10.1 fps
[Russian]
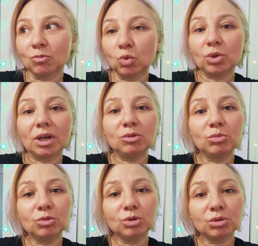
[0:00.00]
Ну, я
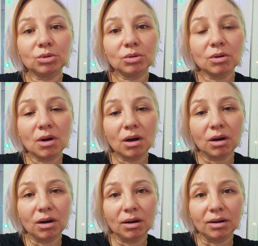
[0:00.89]
думаю, что
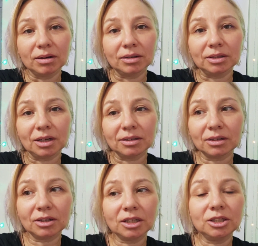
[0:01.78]
я не
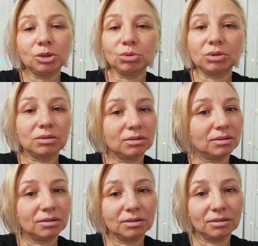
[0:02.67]
ограничусь
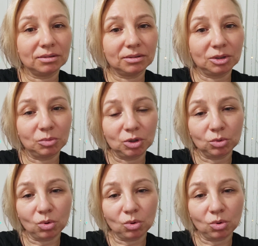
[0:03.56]
э, теми